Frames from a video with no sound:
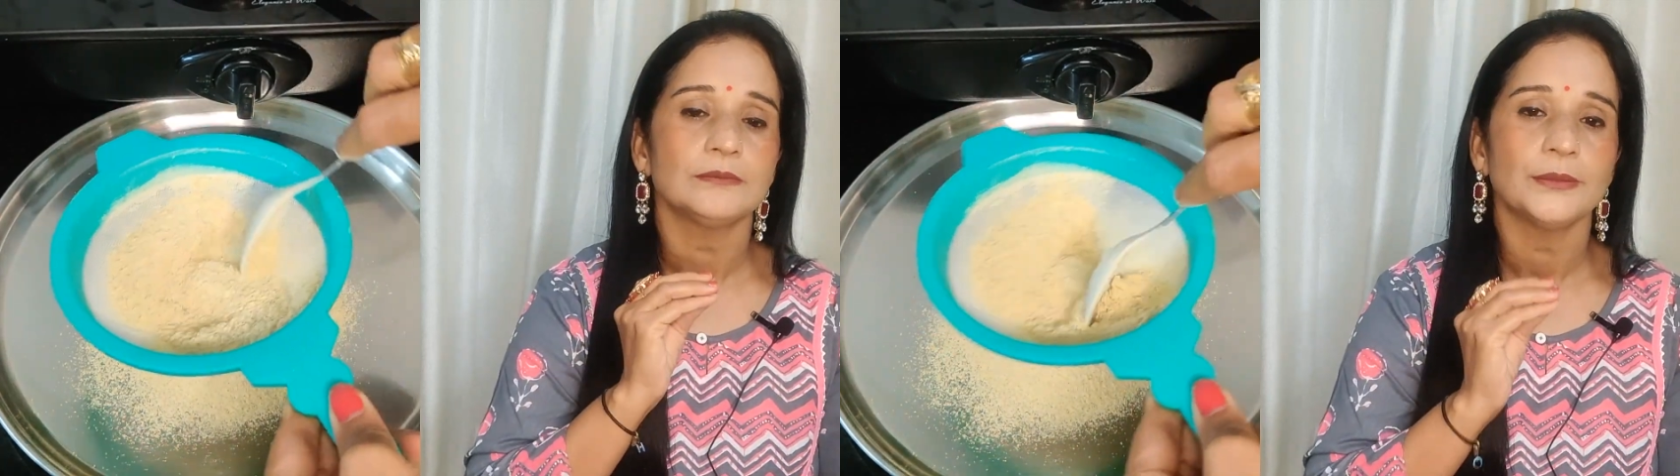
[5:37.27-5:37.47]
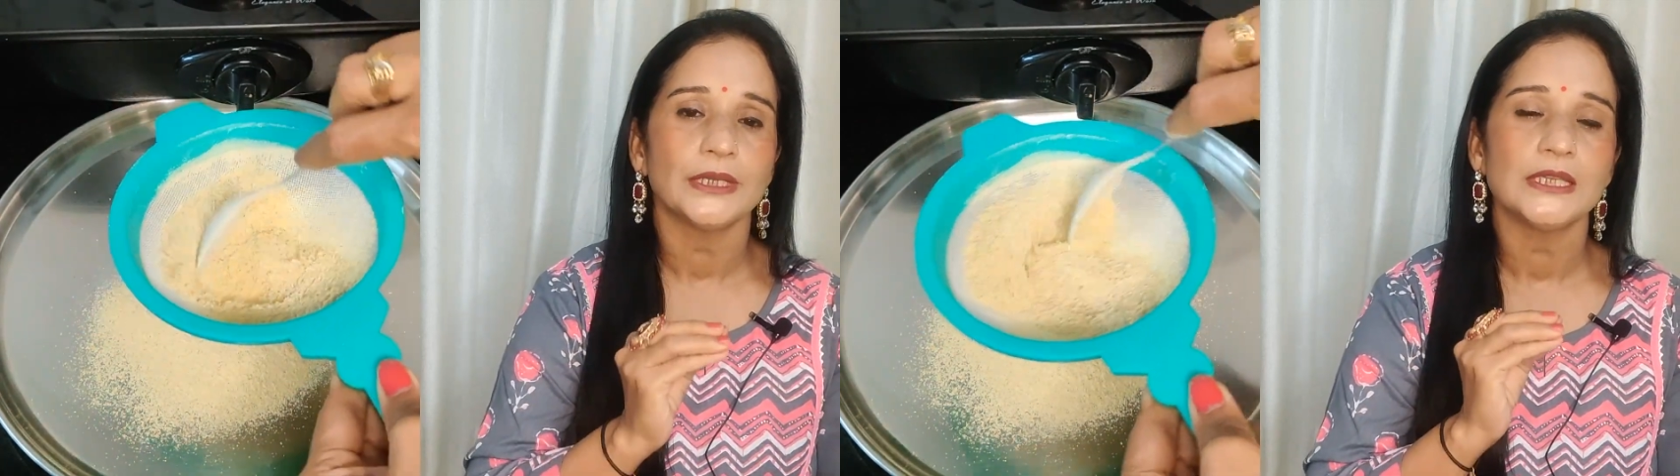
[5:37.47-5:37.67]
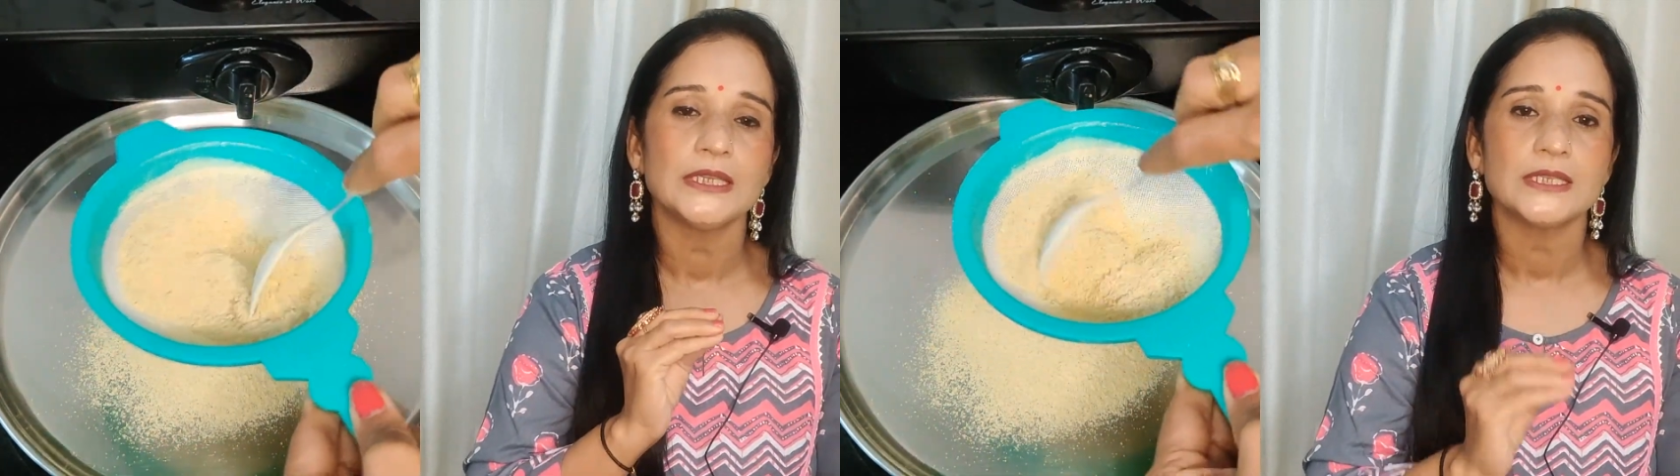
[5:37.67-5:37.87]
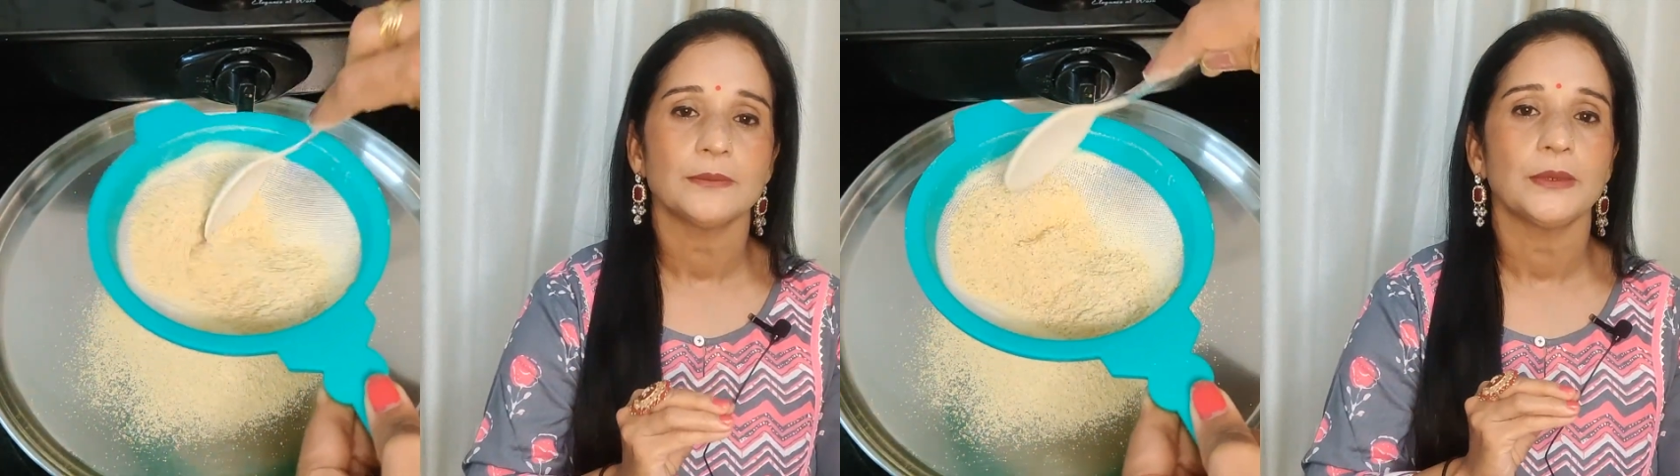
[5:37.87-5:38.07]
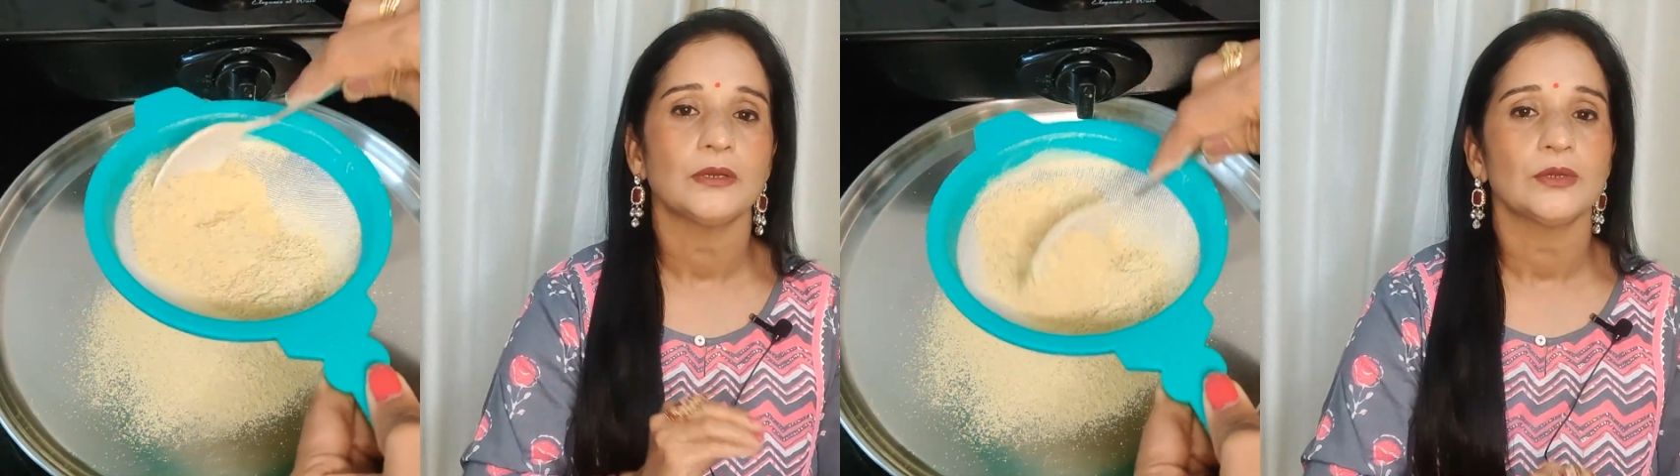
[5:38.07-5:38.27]
महीन सा
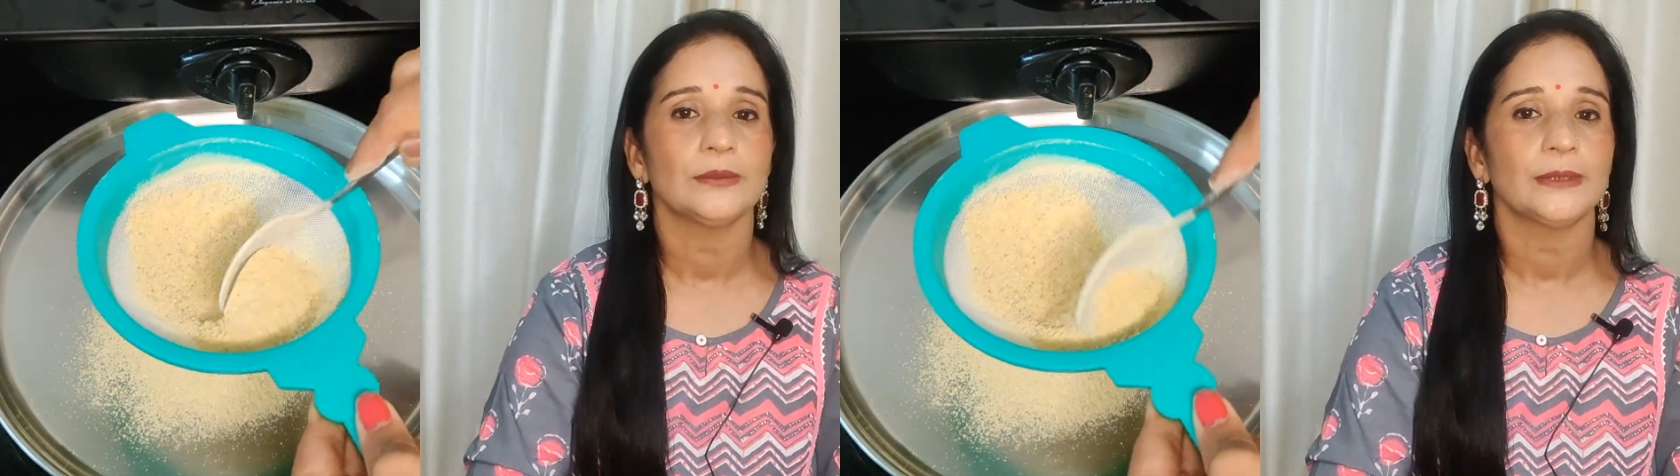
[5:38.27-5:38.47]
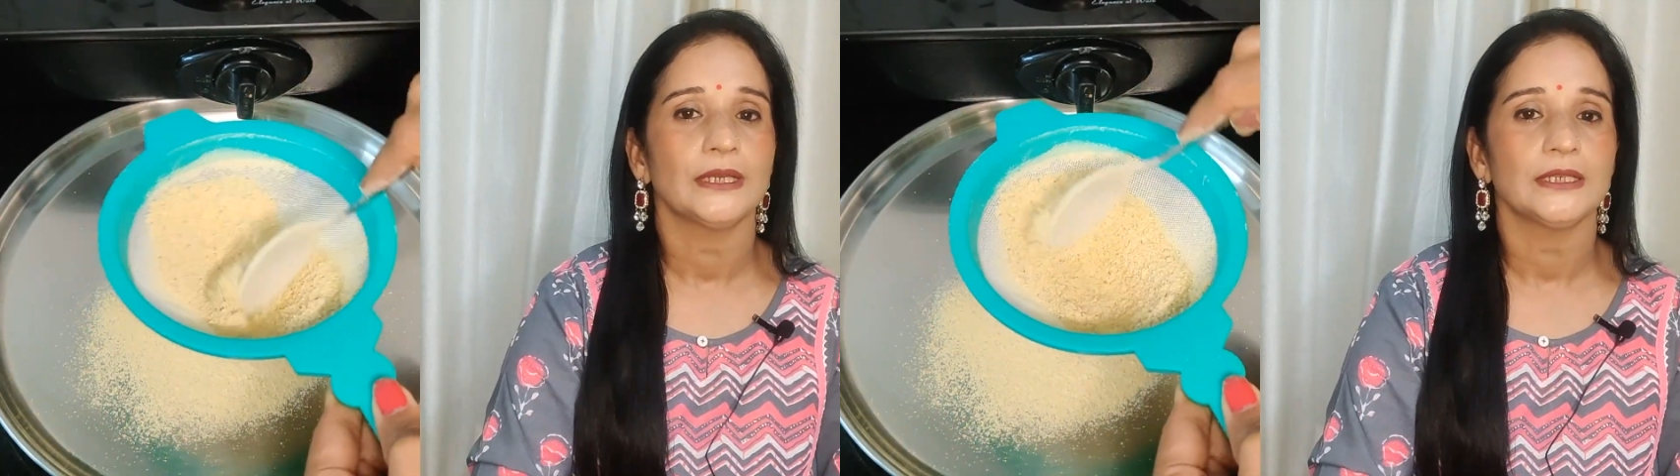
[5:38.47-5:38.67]
पाउडर बना